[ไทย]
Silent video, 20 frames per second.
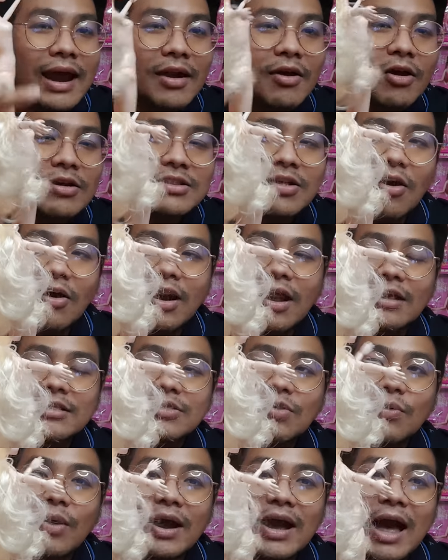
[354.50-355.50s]
นข้อต่อทั้ง
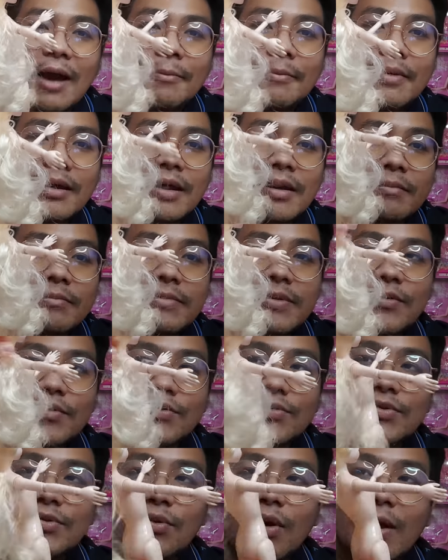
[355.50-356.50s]
ตัวครับ ผิว
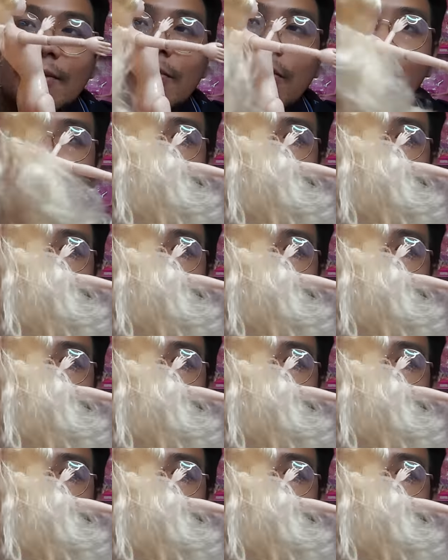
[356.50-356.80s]
สวย ผม